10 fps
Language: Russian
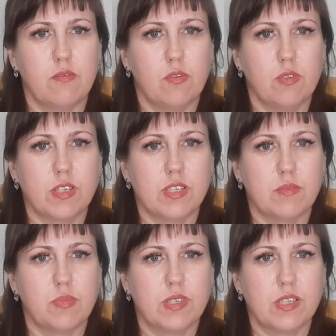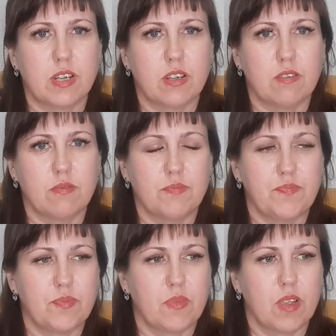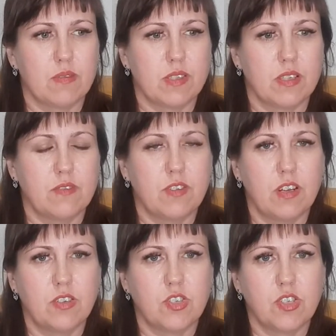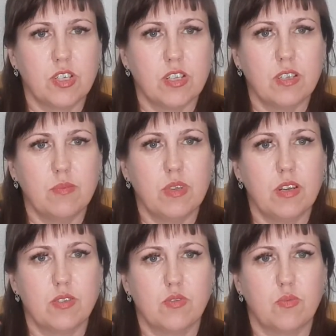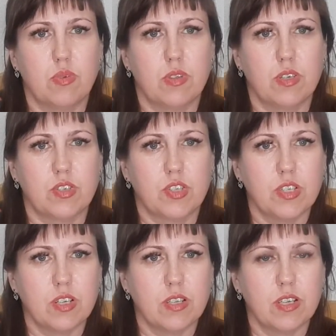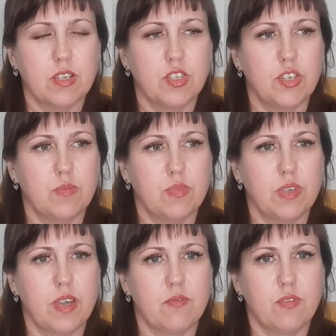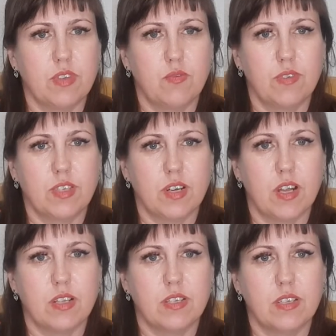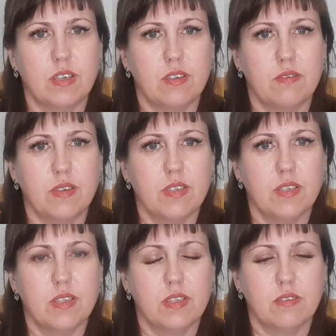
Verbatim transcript: волосы быстро становились жирными, лицо было жирное, чем бы я его не вытирала, ни этот.